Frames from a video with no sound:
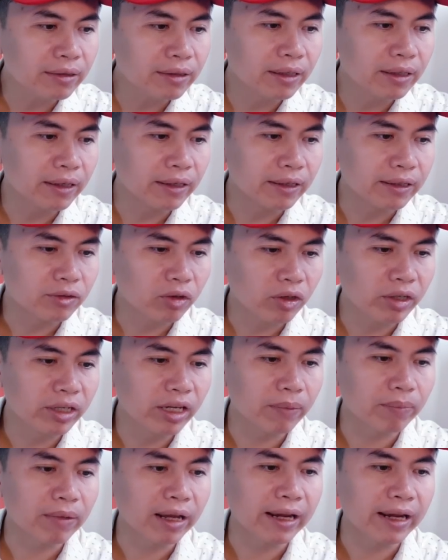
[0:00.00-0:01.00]
thì doanh
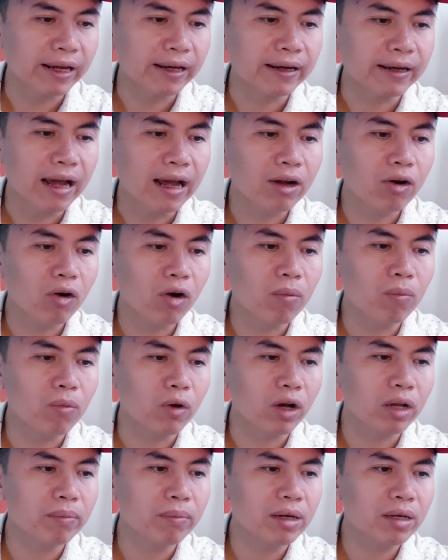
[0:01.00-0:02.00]
nghiệp này đã có một
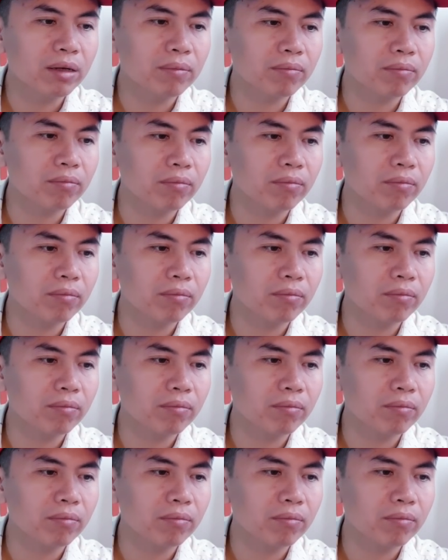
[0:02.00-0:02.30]
cái mức